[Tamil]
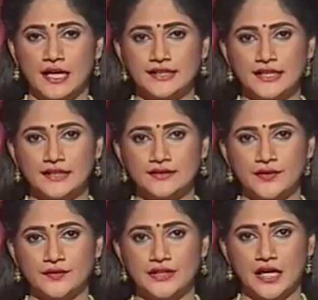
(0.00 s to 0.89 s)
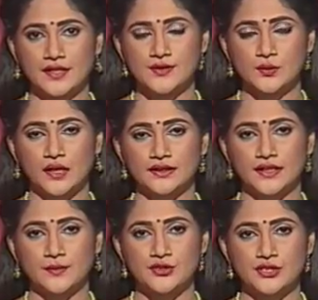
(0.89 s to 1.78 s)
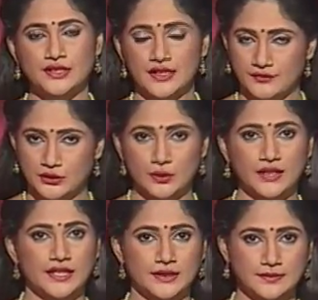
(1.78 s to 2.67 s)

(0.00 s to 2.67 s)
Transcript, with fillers: அதிகரித்து வருவதாக சுகாதார அமைச்சு தெரிவித்துள்ளது